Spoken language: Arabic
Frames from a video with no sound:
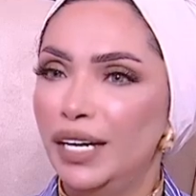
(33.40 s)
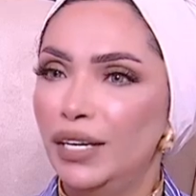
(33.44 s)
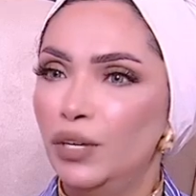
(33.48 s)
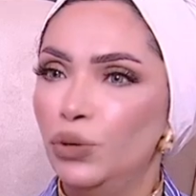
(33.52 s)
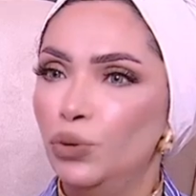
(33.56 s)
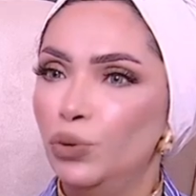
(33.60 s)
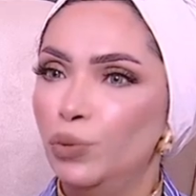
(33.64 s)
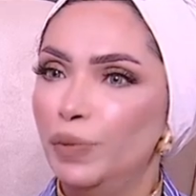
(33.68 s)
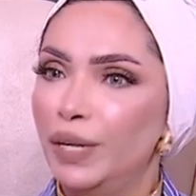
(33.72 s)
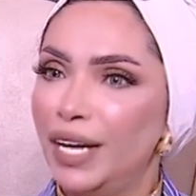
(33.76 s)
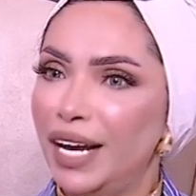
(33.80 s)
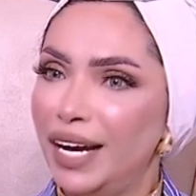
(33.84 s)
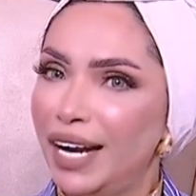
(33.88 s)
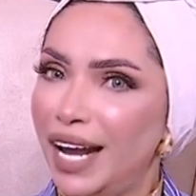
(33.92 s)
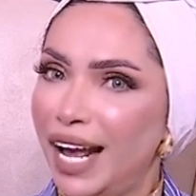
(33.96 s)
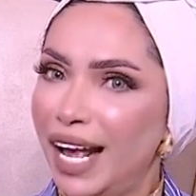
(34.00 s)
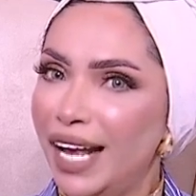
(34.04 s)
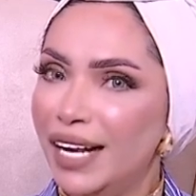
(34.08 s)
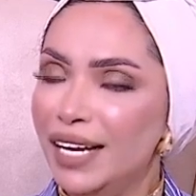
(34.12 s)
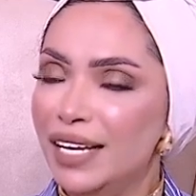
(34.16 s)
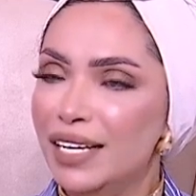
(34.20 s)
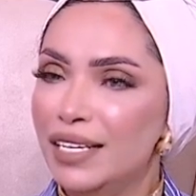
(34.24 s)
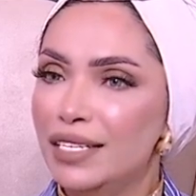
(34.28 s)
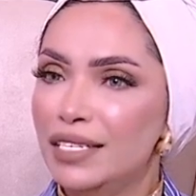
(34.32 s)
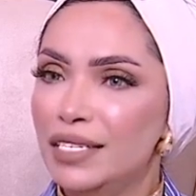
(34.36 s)
انه
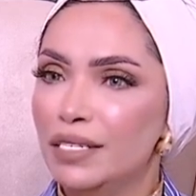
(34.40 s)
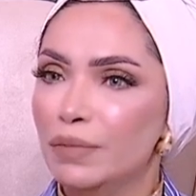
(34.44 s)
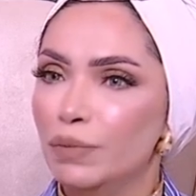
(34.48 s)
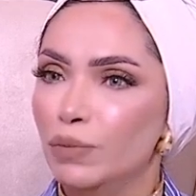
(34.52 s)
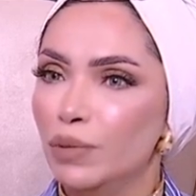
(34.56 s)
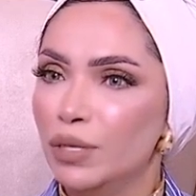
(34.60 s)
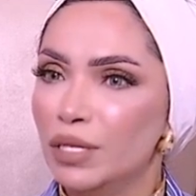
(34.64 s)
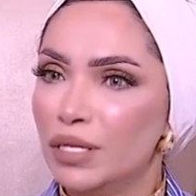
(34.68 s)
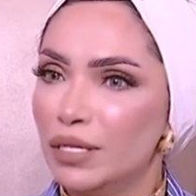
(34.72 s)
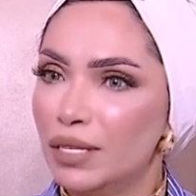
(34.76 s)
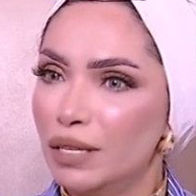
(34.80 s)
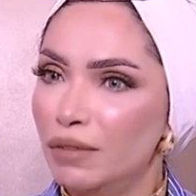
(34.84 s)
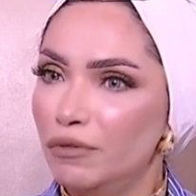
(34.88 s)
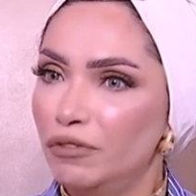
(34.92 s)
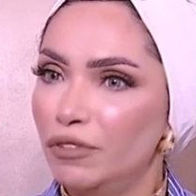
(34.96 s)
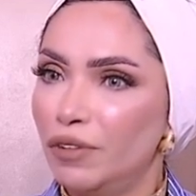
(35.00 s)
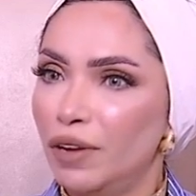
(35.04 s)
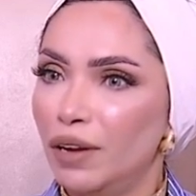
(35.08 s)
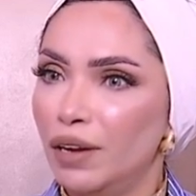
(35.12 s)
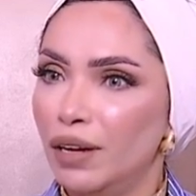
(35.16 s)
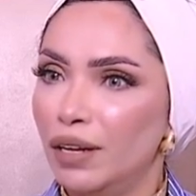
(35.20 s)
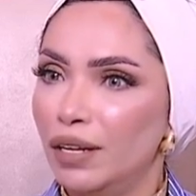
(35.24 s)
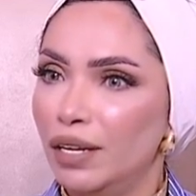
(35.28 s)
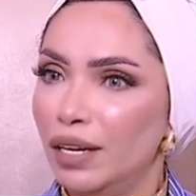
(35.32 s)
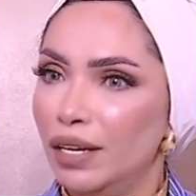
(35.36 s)
بينعكس
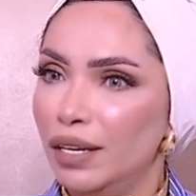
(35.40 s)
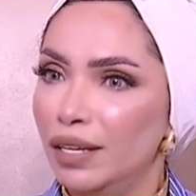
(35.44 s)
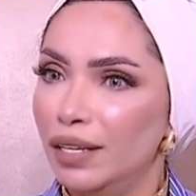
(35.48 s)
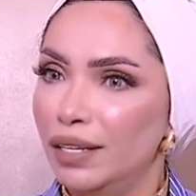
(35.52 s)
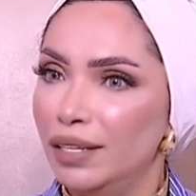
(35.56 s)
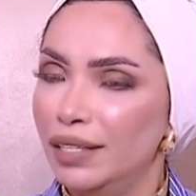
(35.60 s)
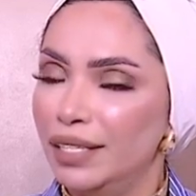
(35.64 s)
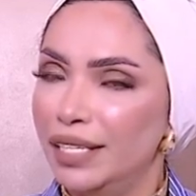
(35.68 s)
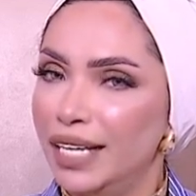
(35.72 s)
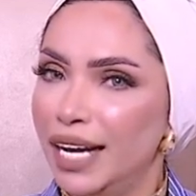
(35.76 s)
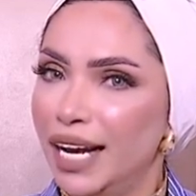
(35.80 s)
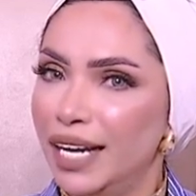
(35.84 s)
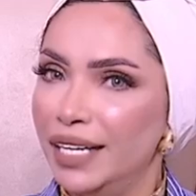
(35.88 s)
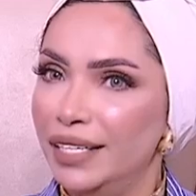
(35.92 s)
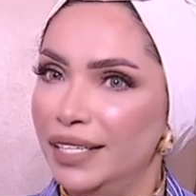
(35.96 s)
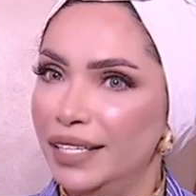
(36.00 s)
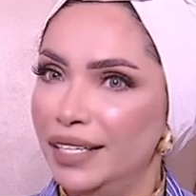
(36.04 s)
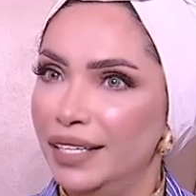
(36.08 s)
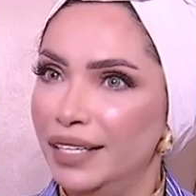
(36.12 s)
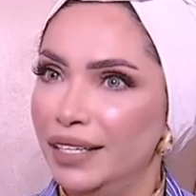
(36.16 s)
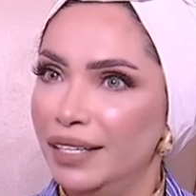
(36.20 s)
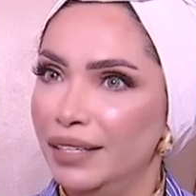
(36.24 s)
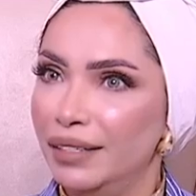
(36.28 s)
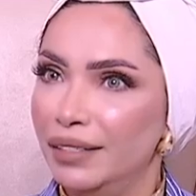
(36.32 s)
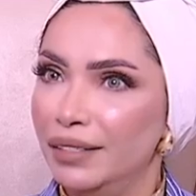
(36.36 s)
بصفه آه،
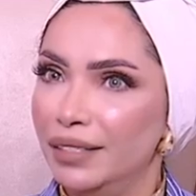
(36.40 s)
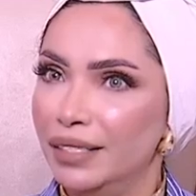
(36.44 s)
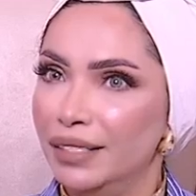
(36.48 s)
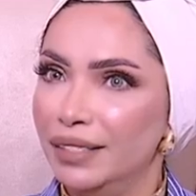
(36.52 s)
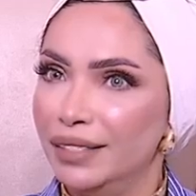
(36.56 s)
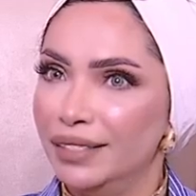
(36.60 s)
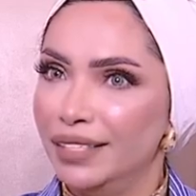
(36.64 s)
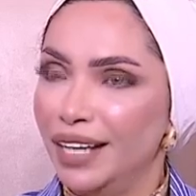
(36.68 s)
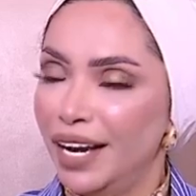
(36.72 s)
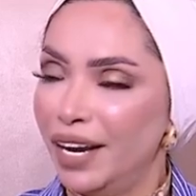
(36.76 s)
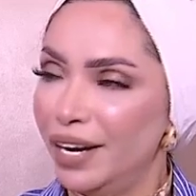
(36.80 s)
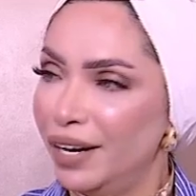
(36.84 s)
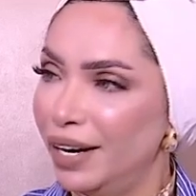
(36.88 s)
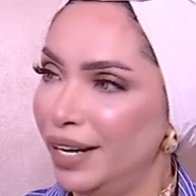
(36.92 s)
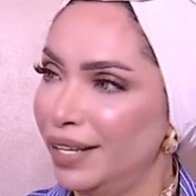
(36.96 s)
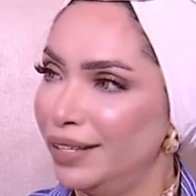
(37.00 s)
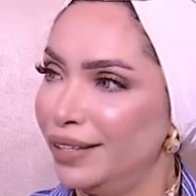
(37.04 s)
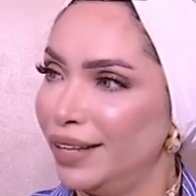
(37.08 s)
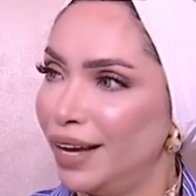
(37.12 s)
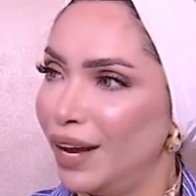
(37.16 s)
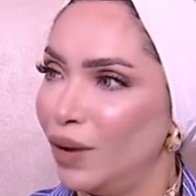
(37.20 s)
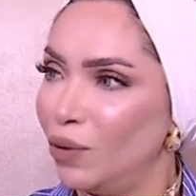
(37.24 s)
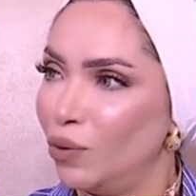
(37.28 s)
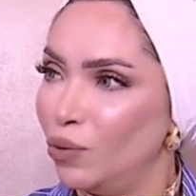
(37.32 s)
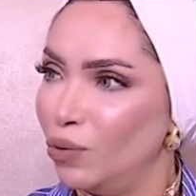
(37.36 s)
يعني
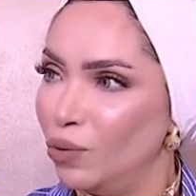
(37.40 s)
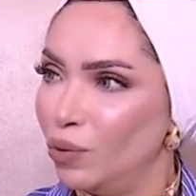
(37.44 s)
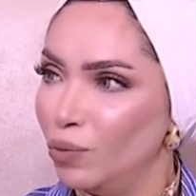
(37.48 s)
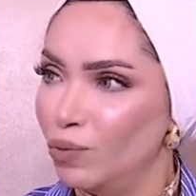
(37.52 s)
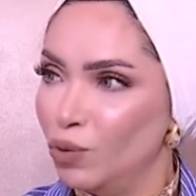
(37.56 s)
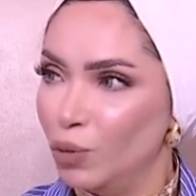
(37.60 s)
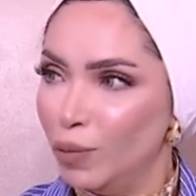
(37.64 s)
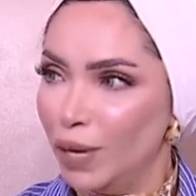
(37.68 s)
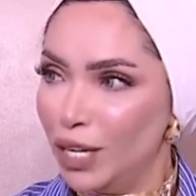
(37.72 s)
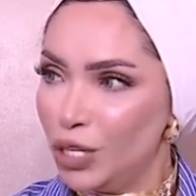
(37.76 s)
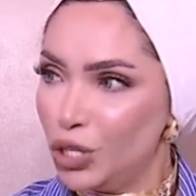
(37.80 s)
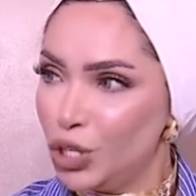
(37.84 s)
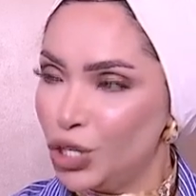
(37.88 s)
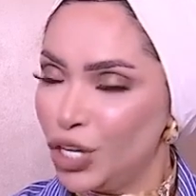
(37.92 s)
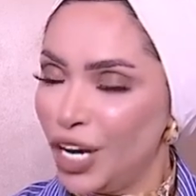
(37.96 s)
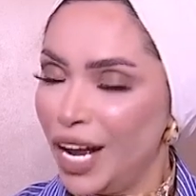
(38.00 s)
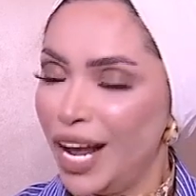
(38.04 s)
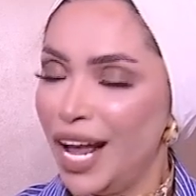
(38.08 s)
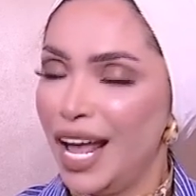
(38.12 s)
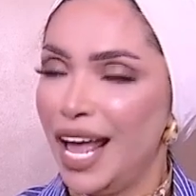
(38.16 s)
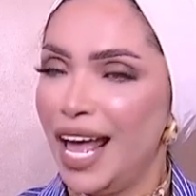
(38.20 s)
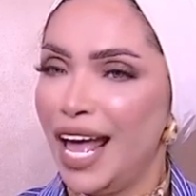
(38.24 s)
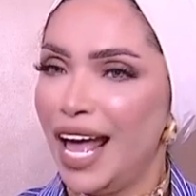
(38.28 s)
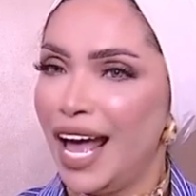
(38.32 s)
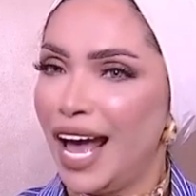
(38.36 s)
دايركت او مباشره
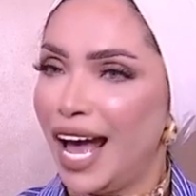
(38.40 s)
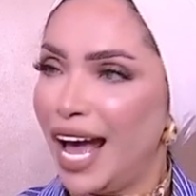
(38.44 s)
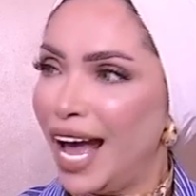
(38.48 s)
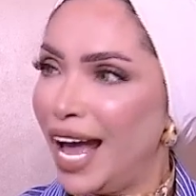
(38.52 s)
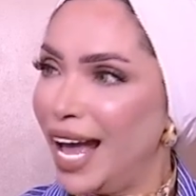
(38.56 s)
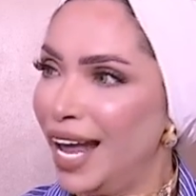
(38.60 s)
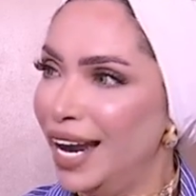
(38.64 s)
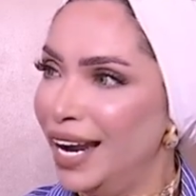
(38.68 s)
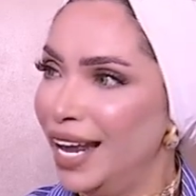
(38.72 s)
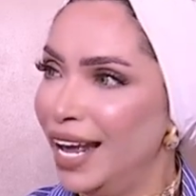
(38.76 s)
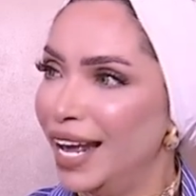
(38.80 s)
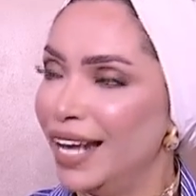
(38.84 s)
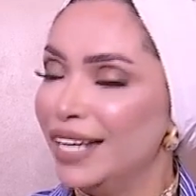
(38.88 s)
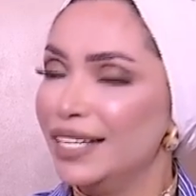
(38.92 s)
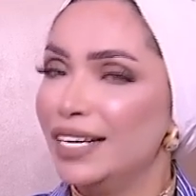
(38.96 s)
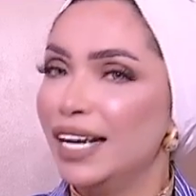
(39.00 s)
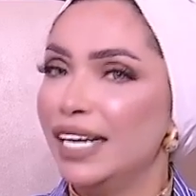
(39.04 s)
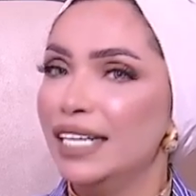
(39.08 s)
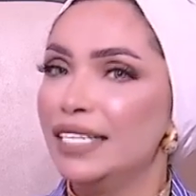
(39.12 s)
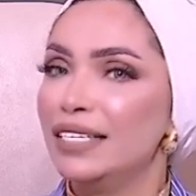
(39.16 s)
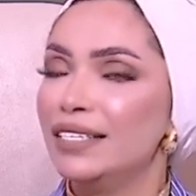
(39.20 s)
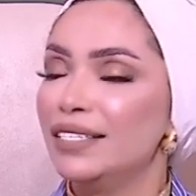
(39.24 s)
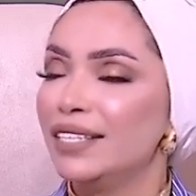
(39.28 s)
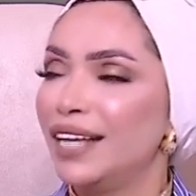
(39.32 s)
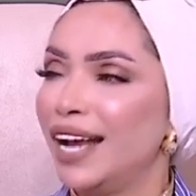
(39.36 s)
على نفسيتنا على
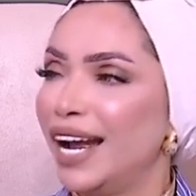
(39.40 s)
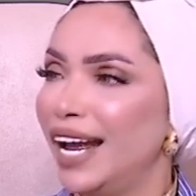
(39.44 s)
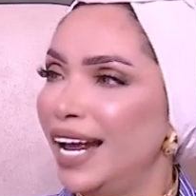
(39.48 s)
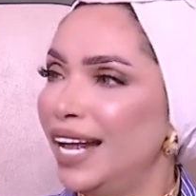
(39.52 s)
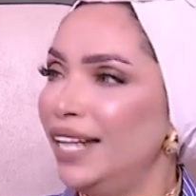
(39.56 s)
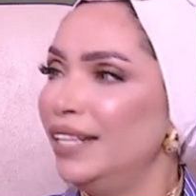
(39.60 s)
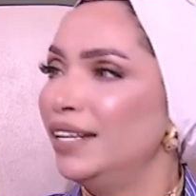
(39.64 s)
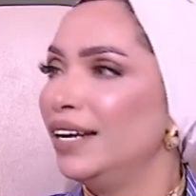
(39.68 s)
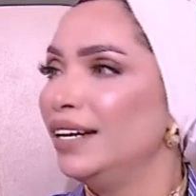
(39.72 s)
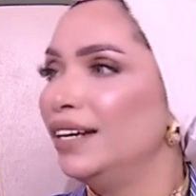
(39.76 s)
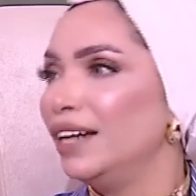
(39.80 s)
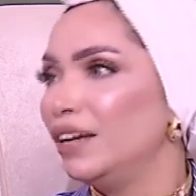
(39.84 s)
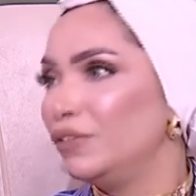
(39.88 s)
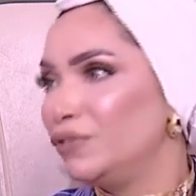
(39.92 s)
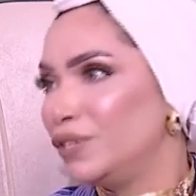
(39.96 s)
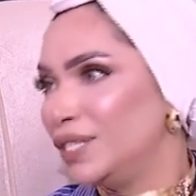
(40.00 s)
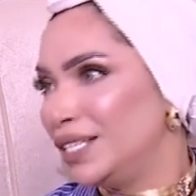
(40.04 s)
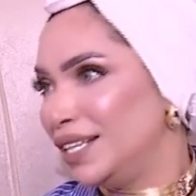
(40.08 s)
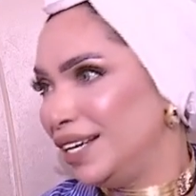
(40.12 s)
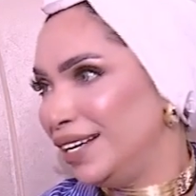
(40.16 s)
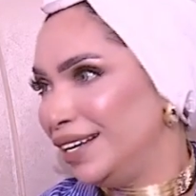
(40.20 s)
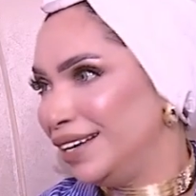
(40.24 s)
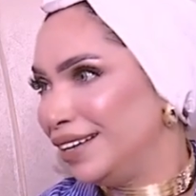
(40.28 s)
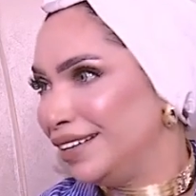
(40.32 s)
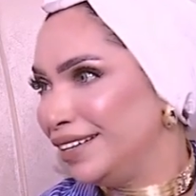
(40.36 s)
السعاده
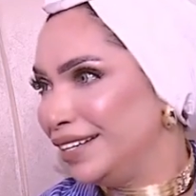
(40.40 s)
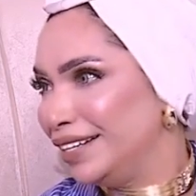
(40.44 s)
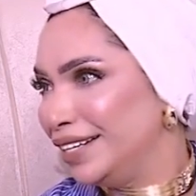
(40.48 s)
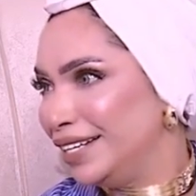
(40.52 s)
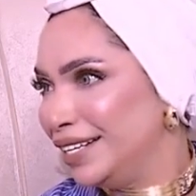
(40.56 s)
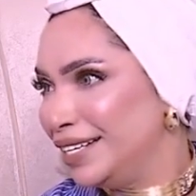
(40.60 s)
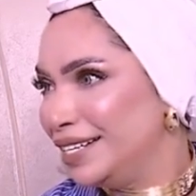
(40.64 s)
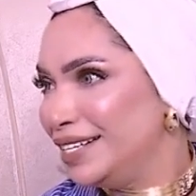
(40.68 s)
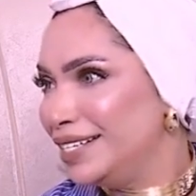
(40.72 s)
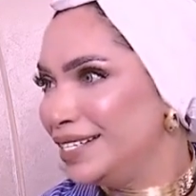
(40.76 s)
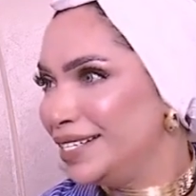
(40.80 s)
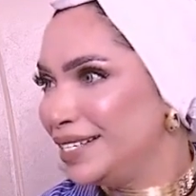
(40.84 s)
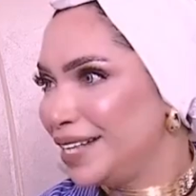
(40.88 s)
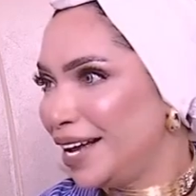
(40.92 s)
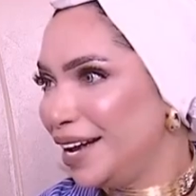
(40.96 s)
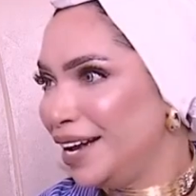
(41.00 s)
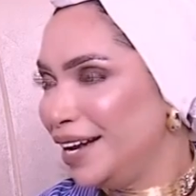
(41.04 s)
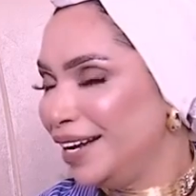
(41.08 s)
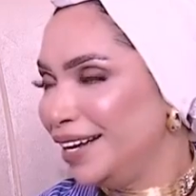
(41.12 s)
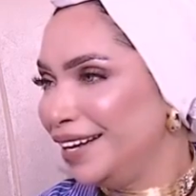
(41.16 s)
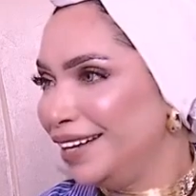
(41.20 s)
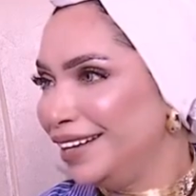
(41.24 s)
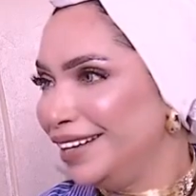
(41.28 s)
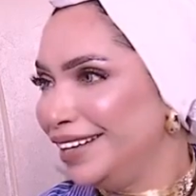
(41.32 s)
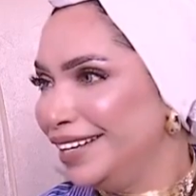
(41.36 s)
النفسيه اكيد على
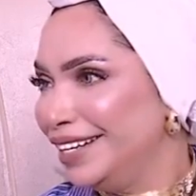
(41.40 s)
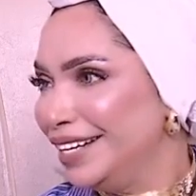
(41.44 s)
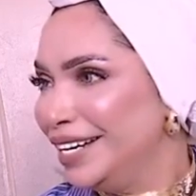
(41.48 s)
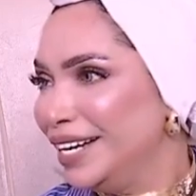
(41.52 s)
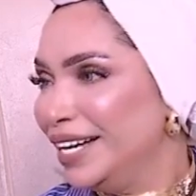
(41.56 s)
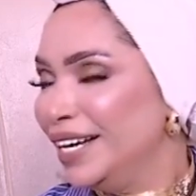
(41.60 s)
صح كده آه،,